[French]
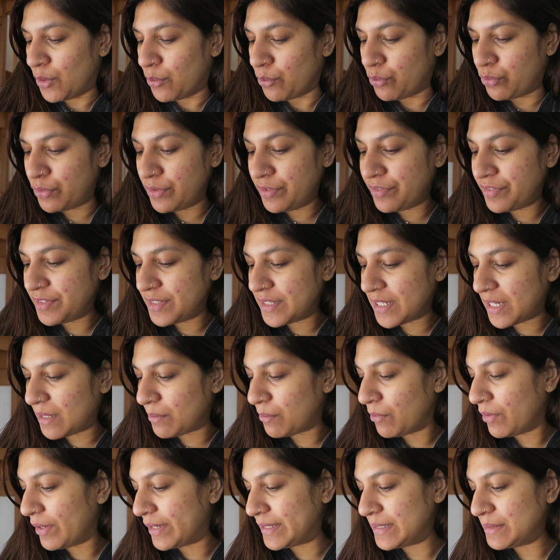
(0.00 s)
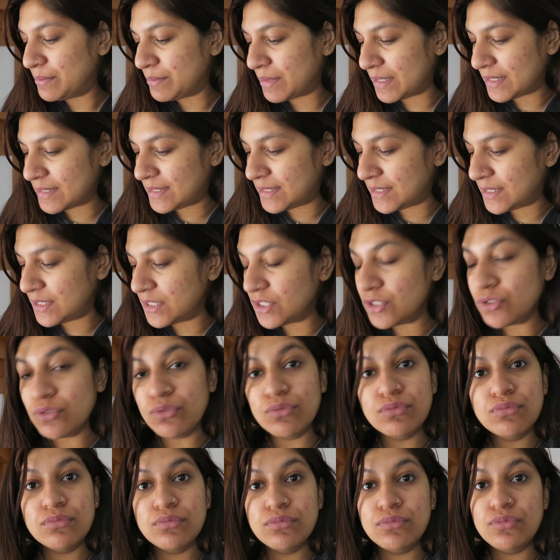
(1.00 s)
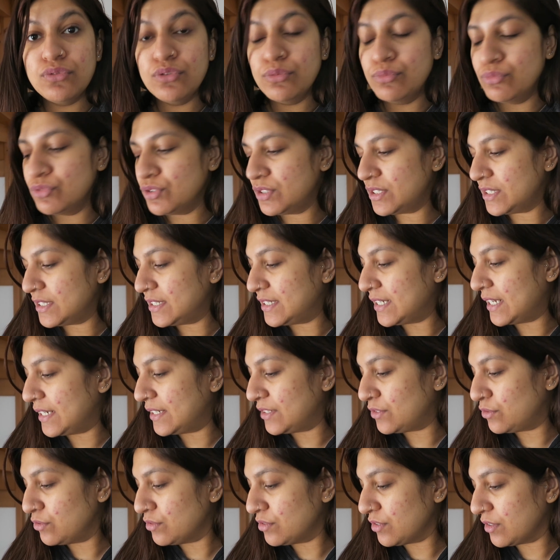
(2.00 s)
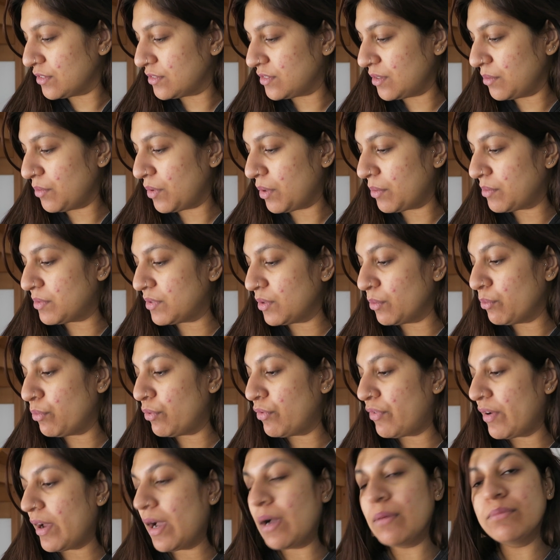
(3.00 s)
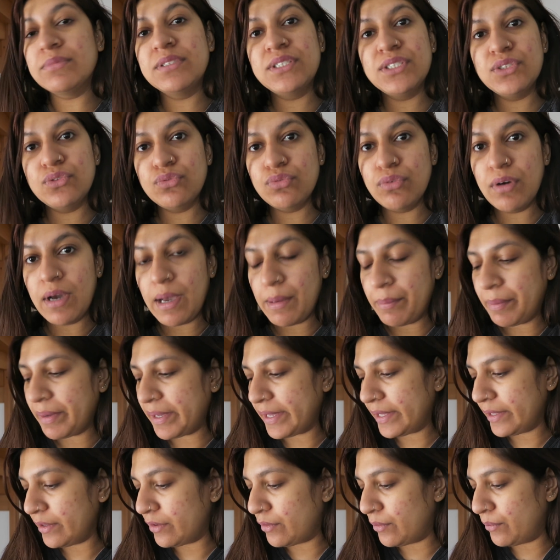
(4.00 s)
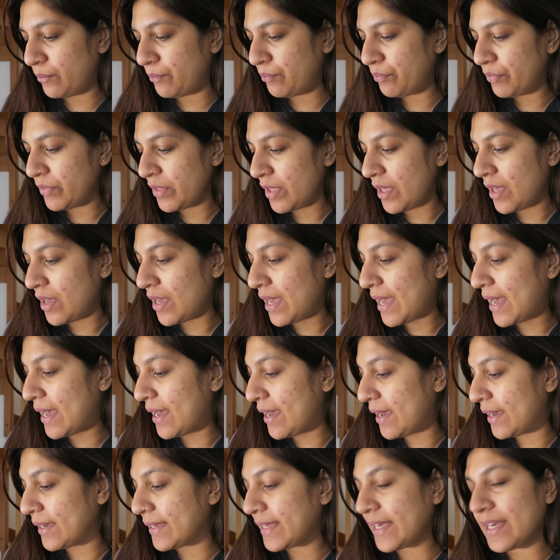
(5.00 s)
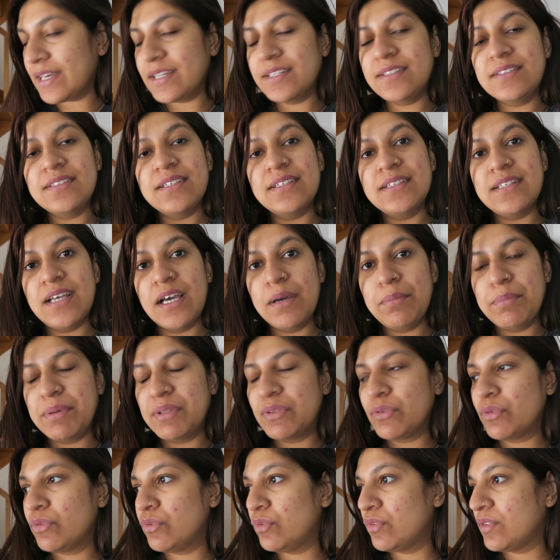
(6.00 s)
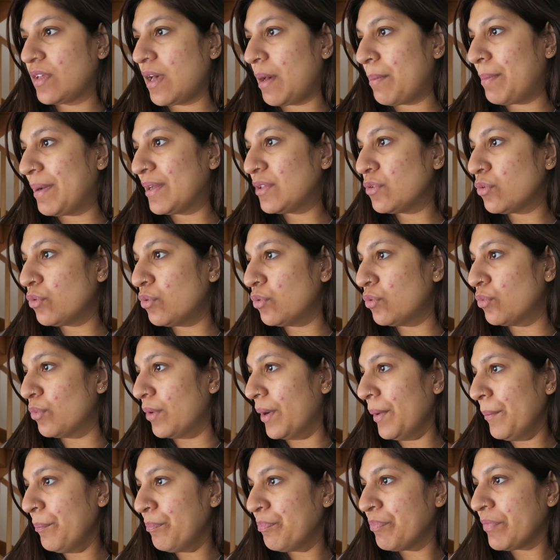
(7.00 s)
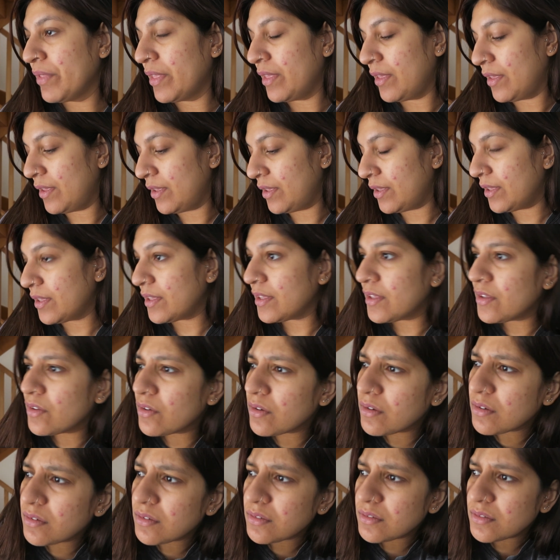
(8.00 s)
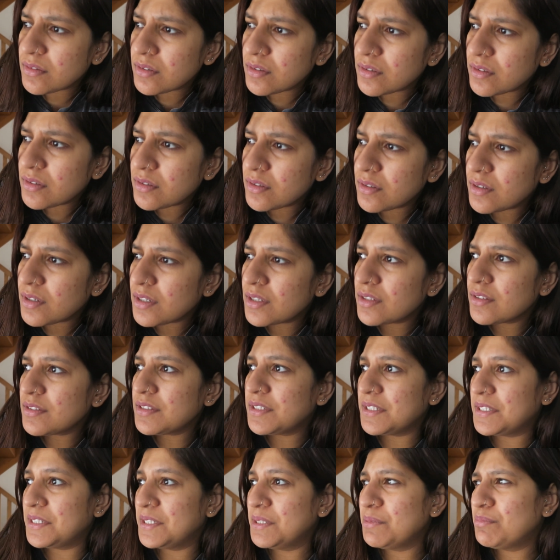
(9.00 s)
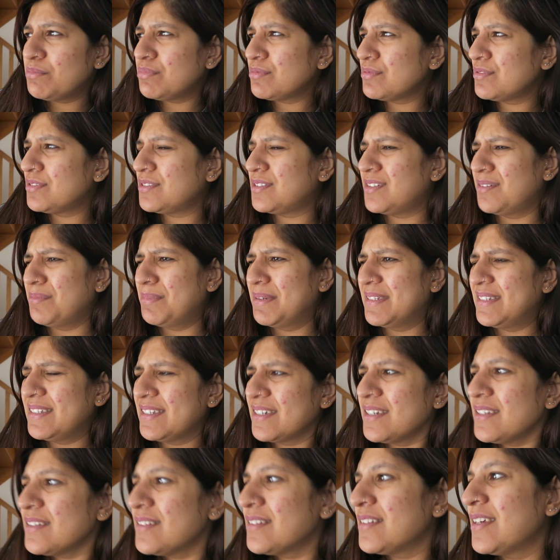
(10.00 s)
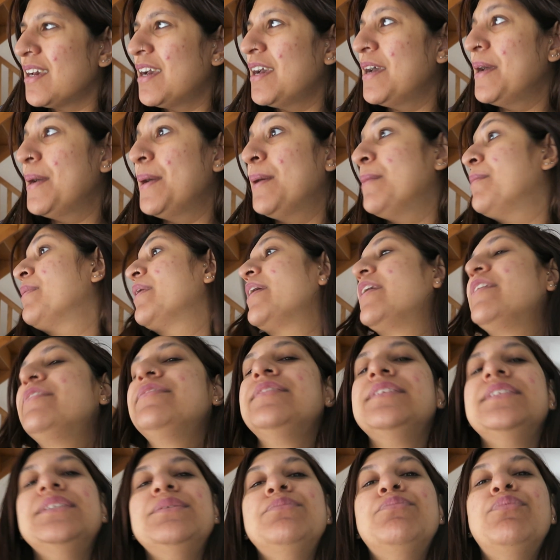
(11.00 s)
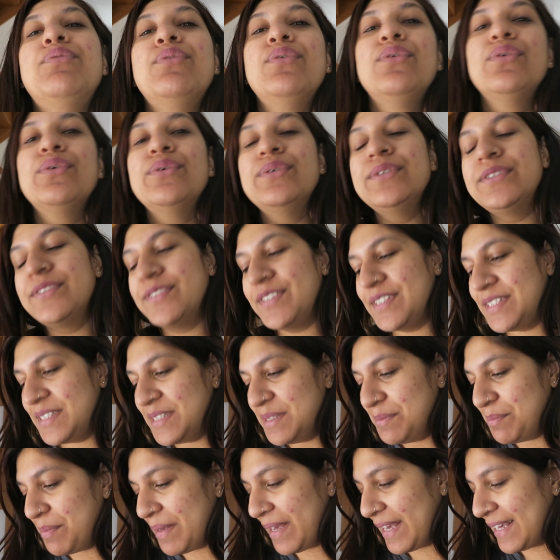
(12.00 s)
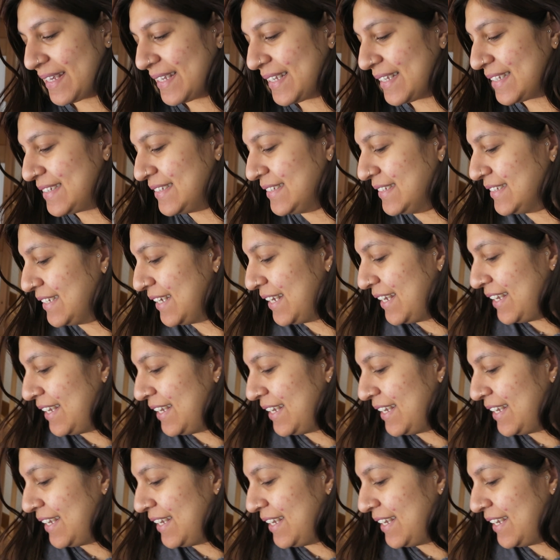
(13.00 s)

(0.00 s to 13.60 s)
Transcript: Puis finalement, Ali m'a dit le mieux c'est d'y aller tous ensemble. Comme ça, on peut faire un petit tour après euh, à Carré-Sénard parce que ce sera pas trop loin. Et... Euh, ah il y a une éponge dans ma terrasse. Bref, il pleut, il fait hyper gris.